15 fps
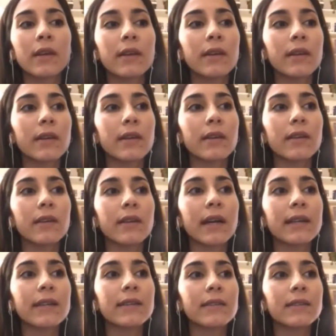E,
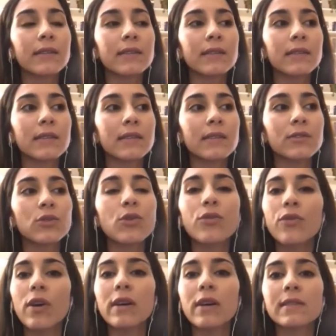yani e,
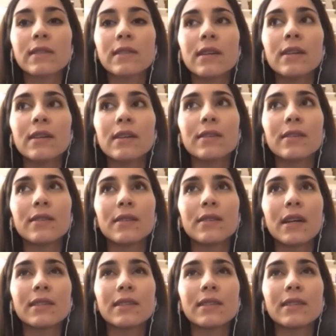çok fazla e,